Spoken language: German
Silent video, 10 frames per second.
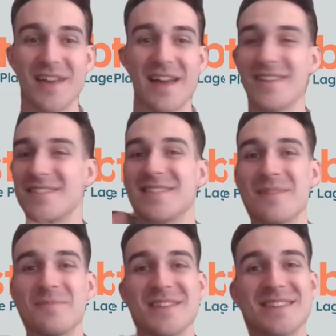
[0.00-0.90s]
es ist
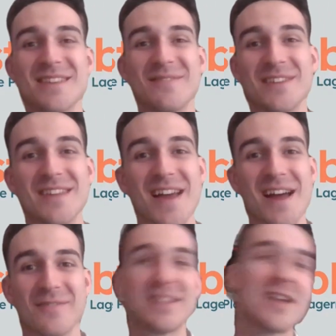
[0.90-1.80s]
ein bisschen wie
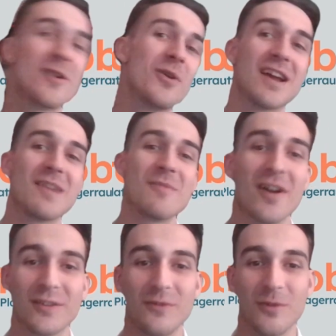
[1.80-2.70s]
der, wie der
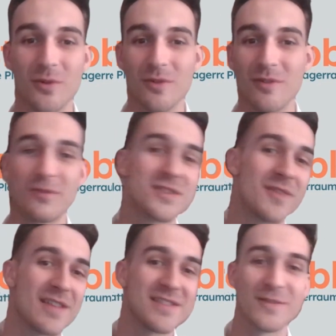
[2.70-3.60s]
Hotelmarkt vor, vor
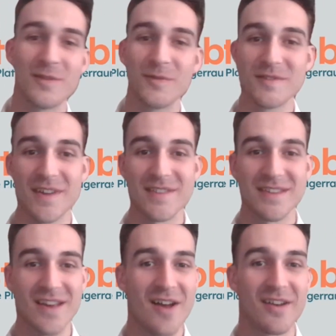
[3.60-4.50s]
20,
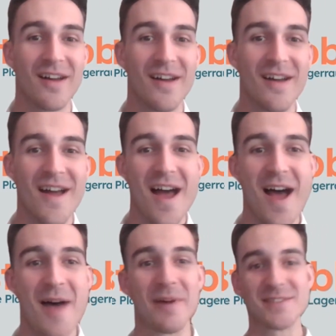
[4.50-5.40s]
25 Jahren.
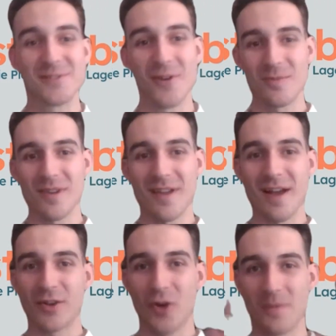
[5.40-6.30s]
Bei Storable
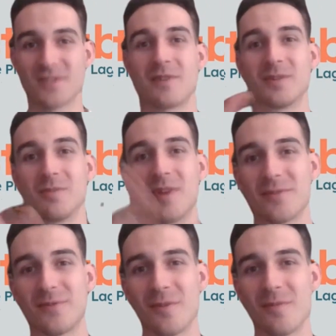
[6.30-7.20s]
kommst du auf die
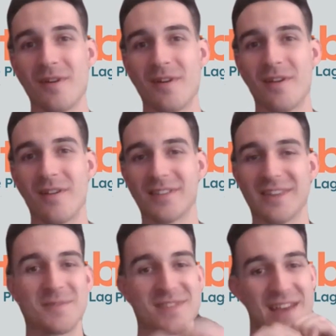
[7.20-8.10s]
Plattform,
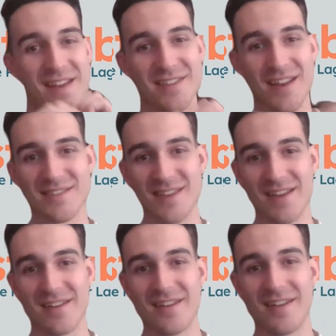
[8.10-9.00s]
gibst deine Adresse
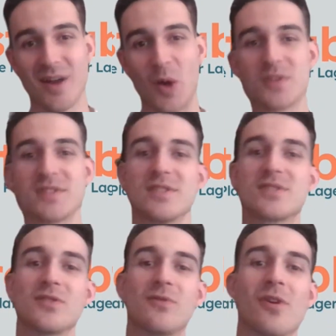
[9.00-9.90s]
ein und
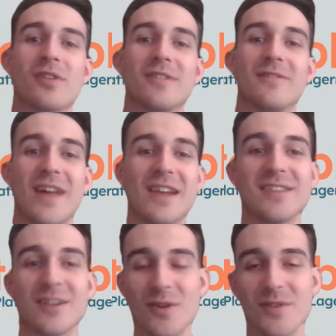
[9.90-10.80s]
siehst sofort,
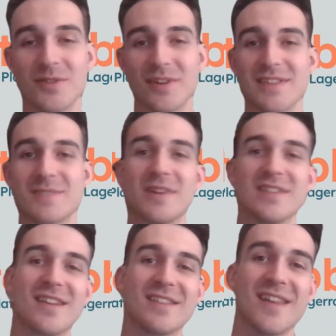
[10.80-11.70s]
welche Lösungen es bei
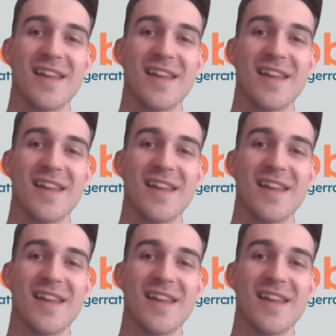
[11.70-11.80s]
dir in der